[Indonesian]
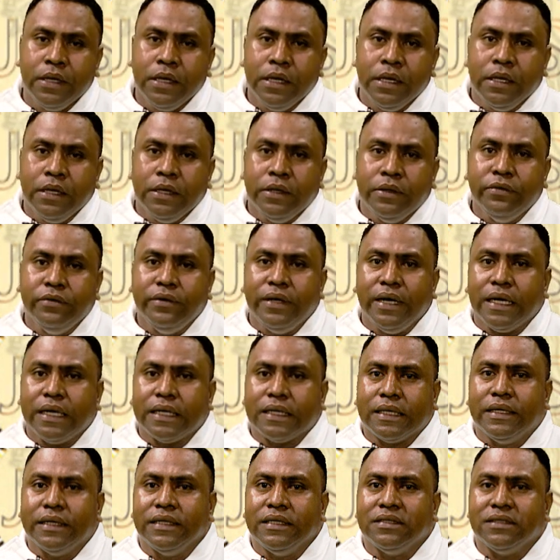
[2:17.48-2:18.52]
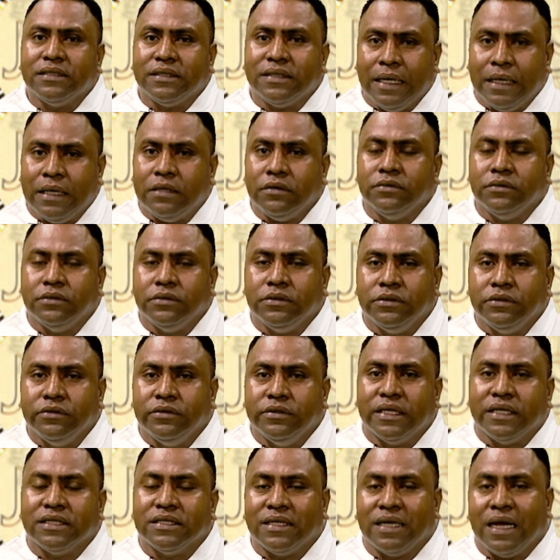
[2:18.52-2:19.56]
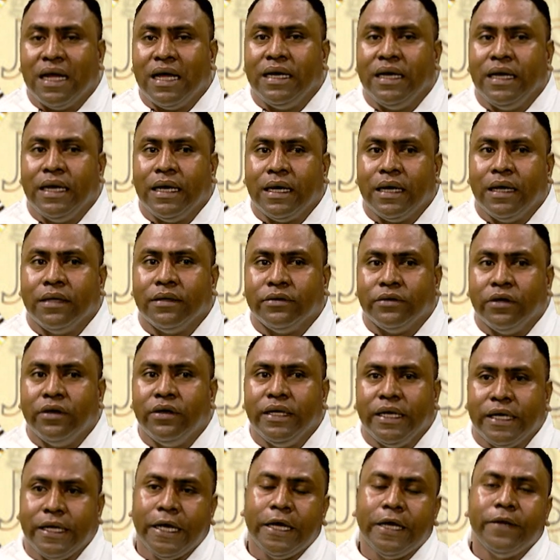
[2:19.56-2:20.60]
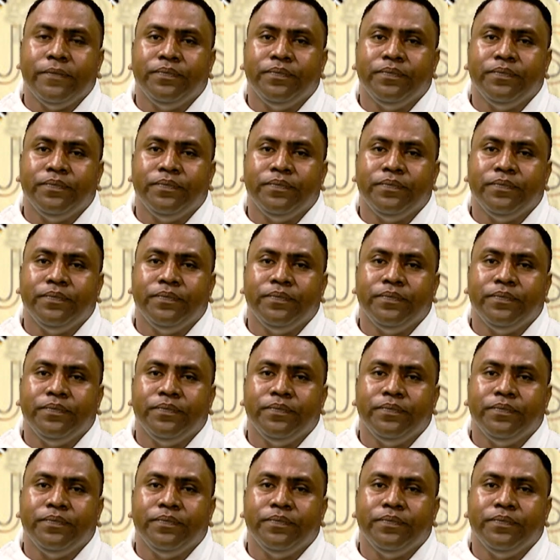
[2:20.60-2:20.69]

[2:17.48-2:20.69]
Nudar Kristen, nudar serane Katolika,